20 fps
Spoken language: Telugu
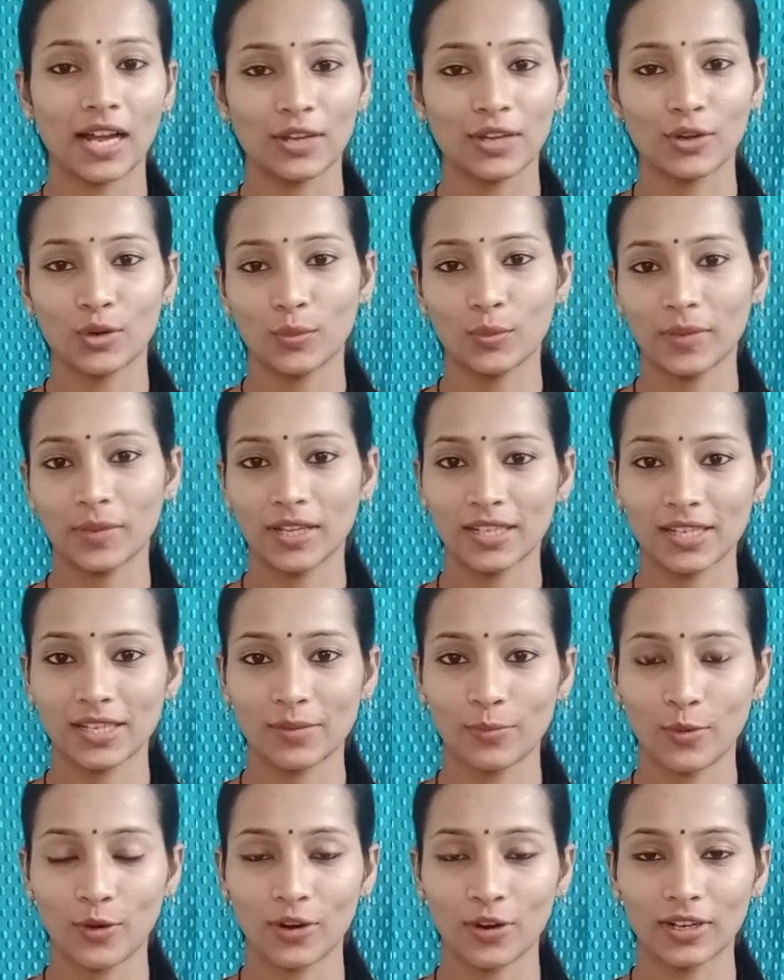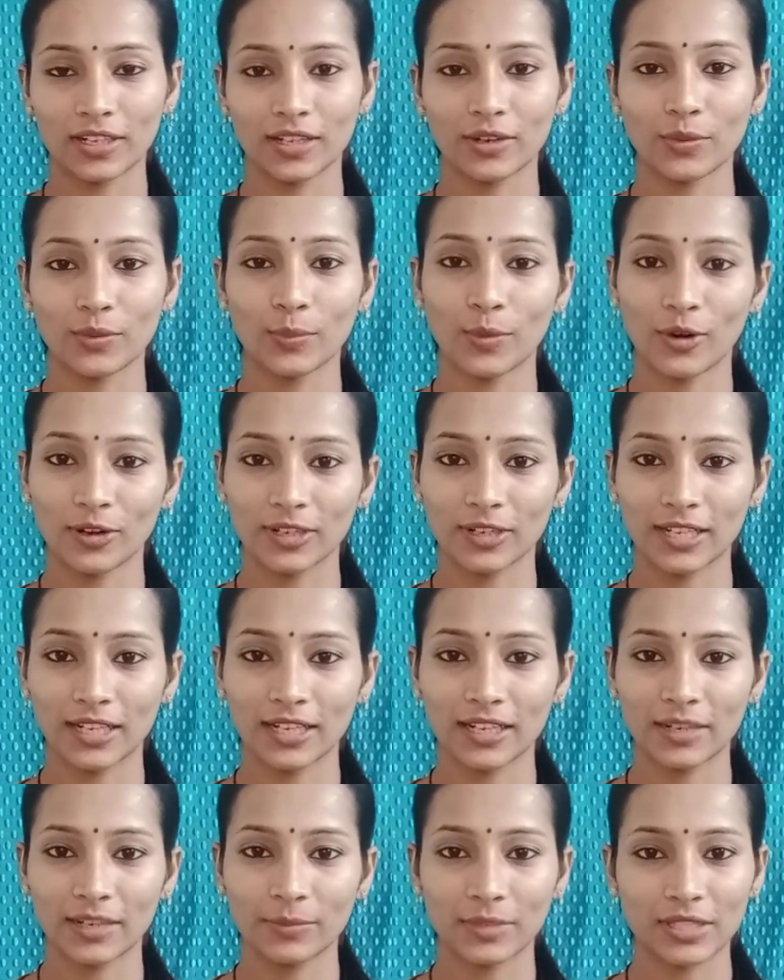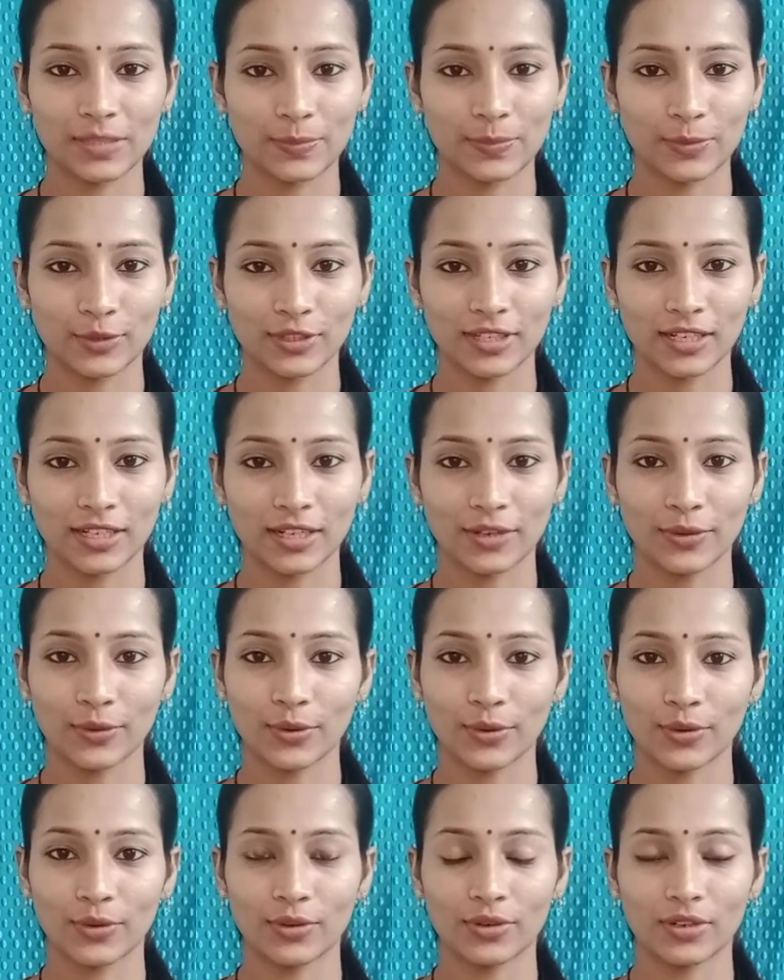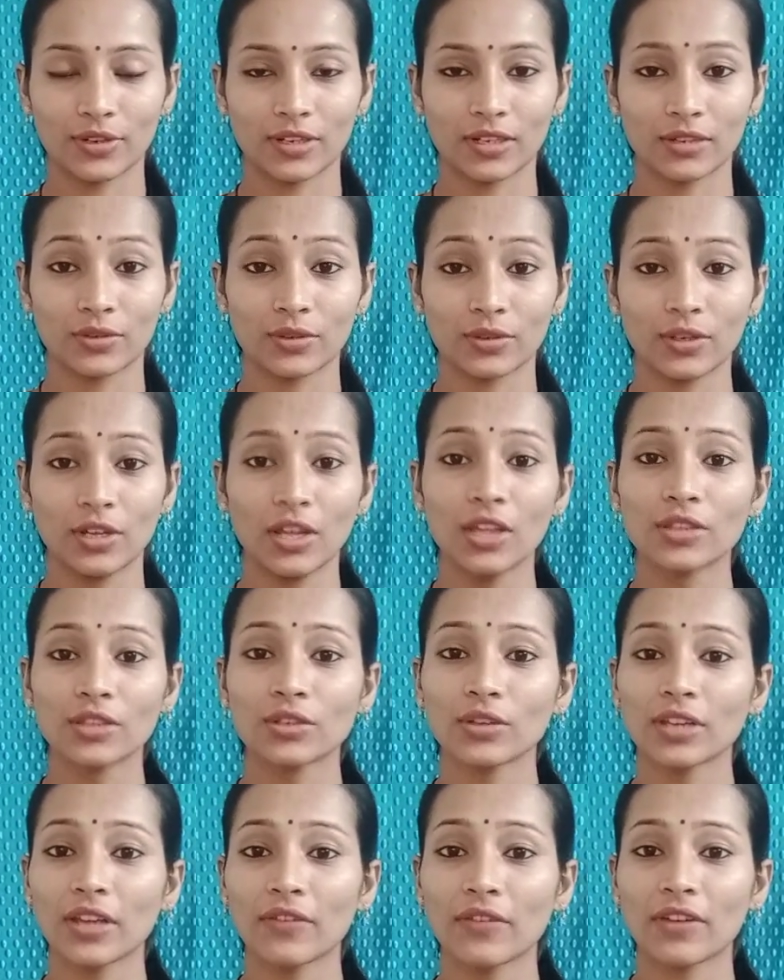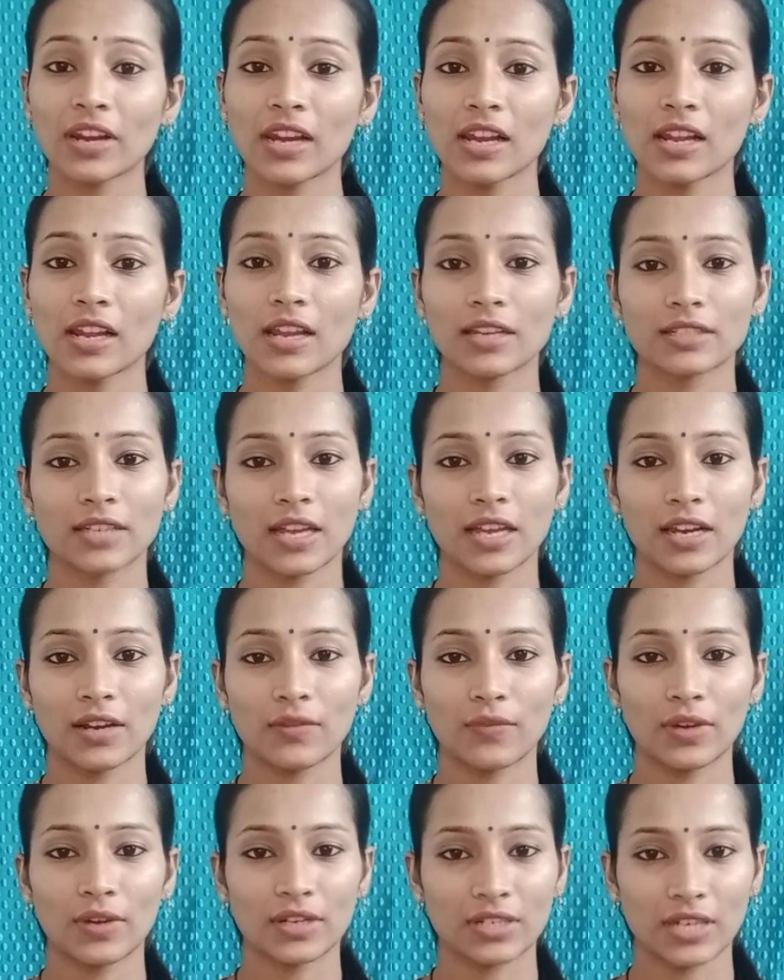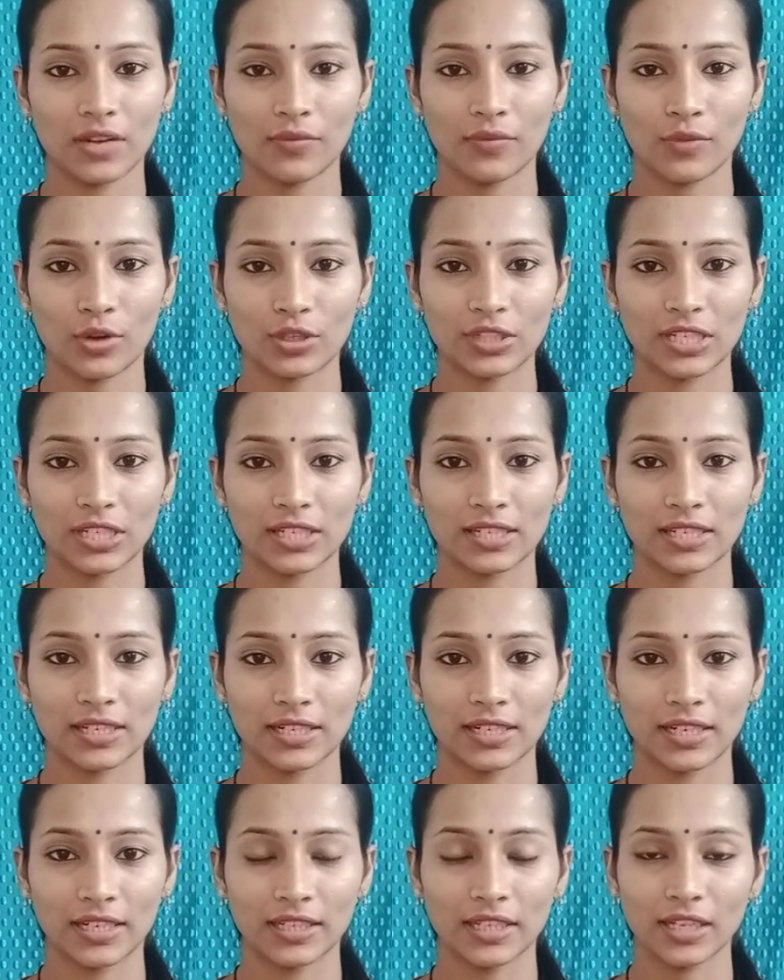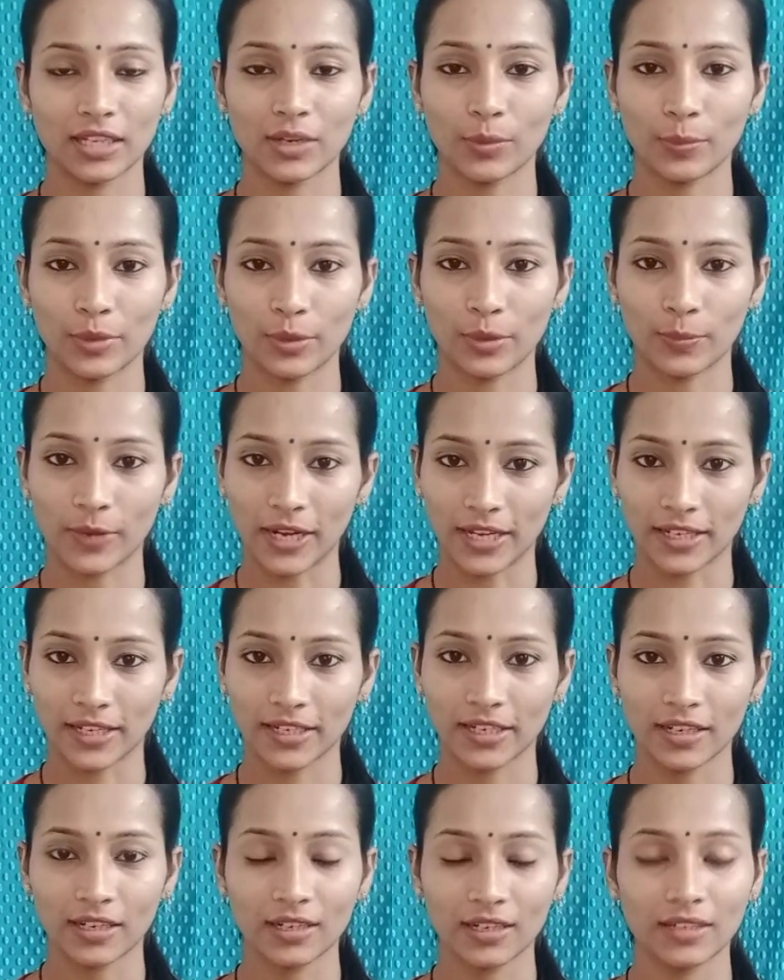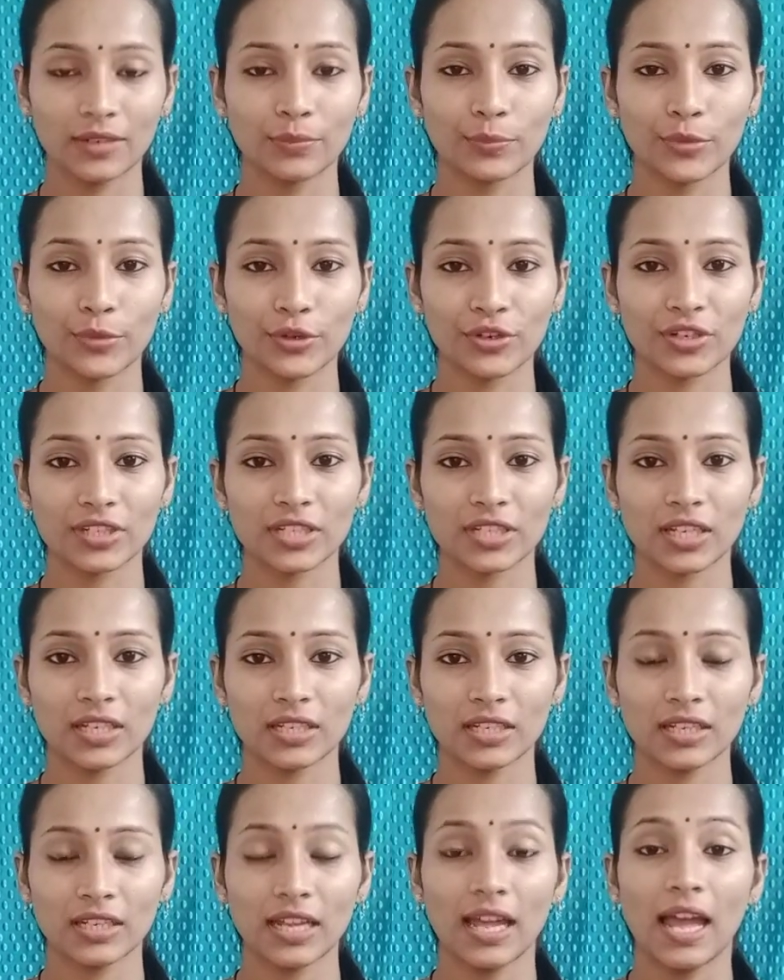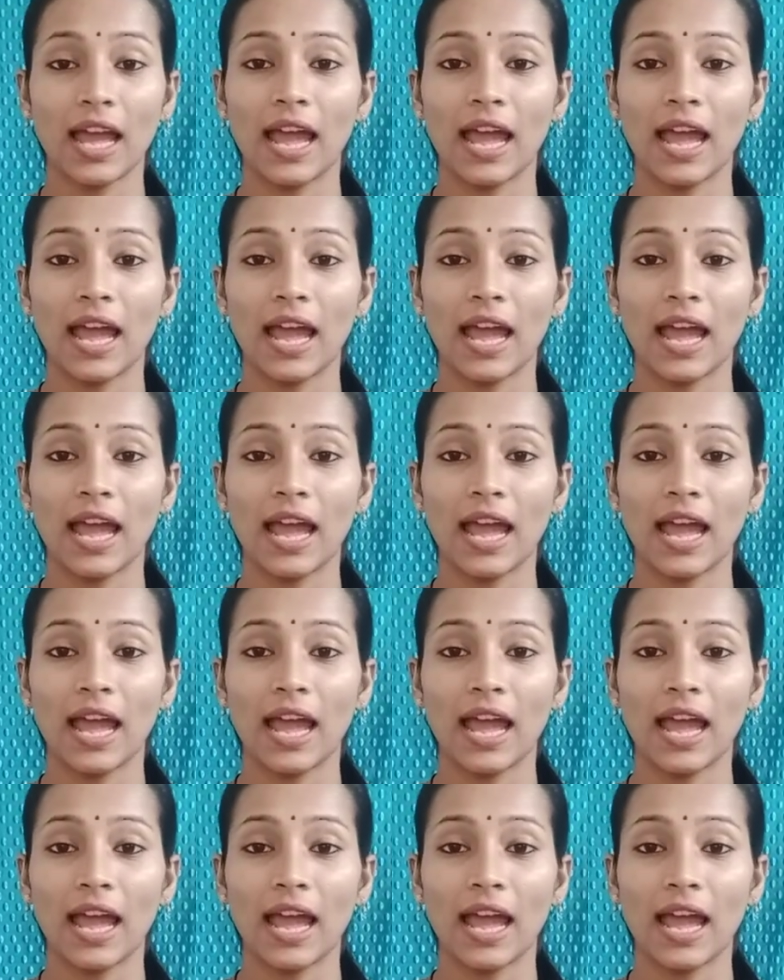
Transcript: ఐ హోప్ మీ అందరు బాగుంటారు బాగుండాలని మనస్ఫూర్తిగా కోరుకుంటున్నాను సో ఎవరైనా నా ఛానల్ ఫస్ట్ టైం వాచ్ చేసినట్లయితే నా పేరు భాగ్య బ్యూటీషియన్ని